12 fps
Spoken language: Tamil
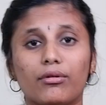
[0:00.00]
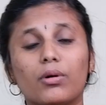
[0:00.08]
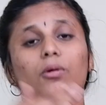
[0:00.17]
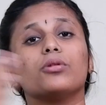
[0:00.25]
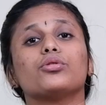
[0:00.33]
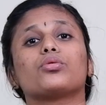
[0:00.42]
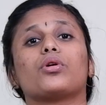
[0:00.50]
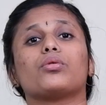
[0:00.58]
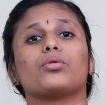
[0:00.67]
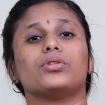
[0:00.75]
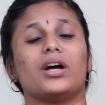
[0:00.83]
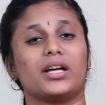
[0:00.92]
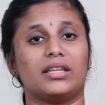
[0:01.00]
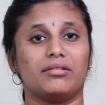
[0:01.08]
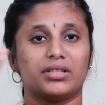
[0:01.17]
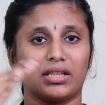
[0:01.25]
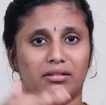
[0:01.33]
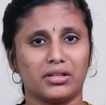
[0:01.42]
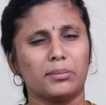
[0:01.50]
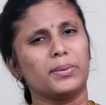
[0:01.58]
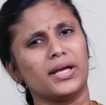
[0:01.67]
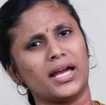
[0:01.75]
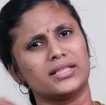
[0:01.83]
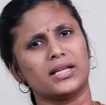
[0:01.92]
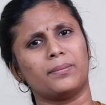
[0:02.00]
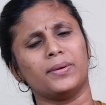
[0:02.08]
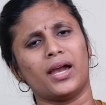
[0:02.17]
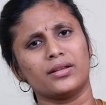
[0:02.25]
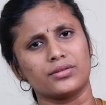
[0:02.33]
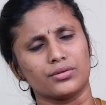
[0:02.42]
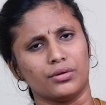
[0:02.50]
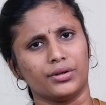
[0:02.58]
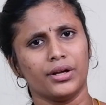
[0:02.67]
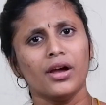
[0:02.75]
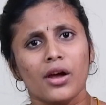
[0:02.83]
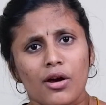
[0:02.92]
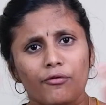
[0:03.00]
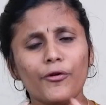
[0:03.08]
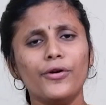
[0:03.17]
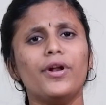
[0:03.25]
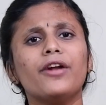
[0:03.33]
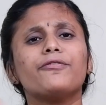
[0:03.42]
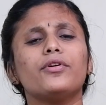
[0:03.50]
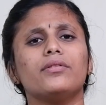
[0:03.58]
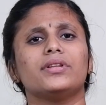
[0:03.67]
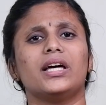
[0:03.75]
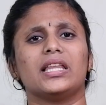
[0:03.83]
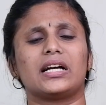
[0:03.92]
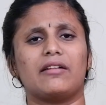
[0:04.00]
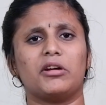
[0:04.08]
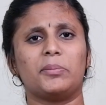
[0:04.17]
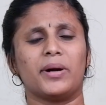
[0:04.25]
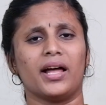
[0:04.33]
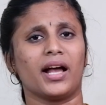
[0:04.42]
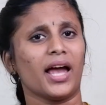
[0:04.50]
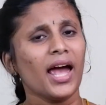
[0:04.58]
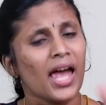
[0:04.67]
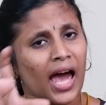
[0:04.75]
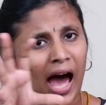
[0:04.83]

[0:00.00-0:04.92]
எவ்வளோ வந்து குரல் கொடுத்தாங்க இந்த விஷயத்துல வந்து இப்படி ஆயிடுச்சு அப்படி ஆயிடுச்சுன்னு சொல்லிட்டு ஃபுல் அண்ட் ஃபுல் வந்து அதை கவர் பண்ணாங்க